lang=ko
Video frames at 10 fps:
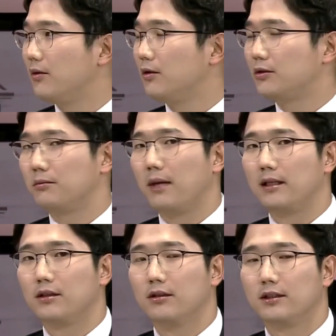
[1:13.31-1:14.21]
내용을 좀
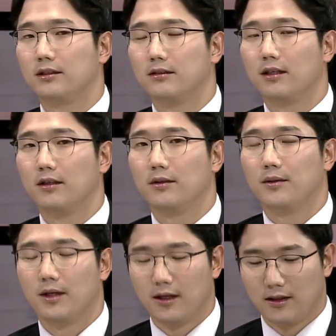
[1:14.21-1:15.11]
많이 적으시는데요.
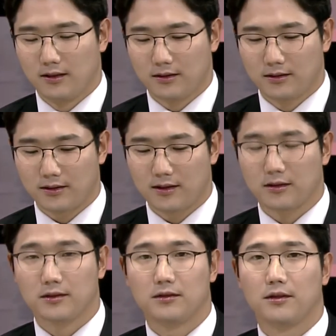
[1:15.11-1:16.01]
아, 네. 그렇게
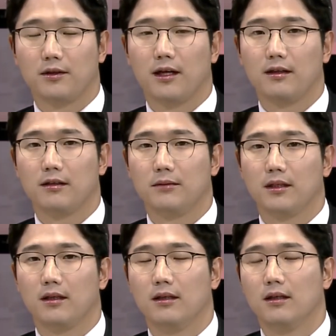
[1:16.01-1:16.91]
적어서는 절대 안
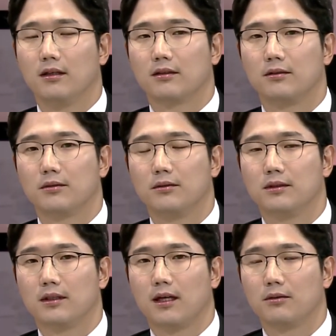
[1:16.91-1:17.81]
됩니다. 그리고
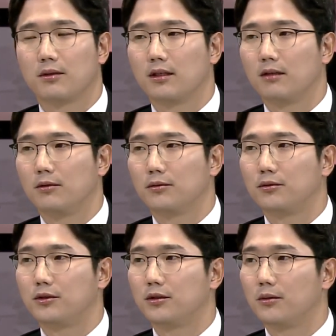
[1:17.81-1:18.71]
이제 간혹 가다가 보면
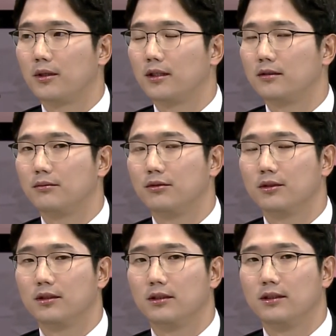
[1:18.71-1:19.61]
구치소에 계시는
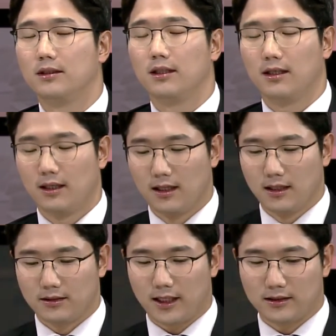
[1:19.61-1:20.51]
분들은 이제
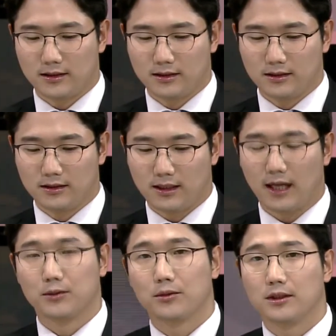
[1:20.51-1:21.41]
자신의
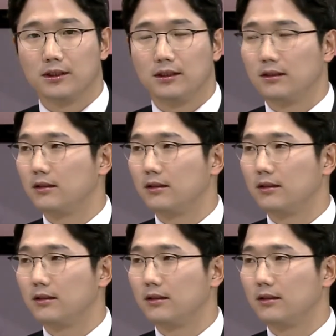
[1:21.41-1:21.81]
가족을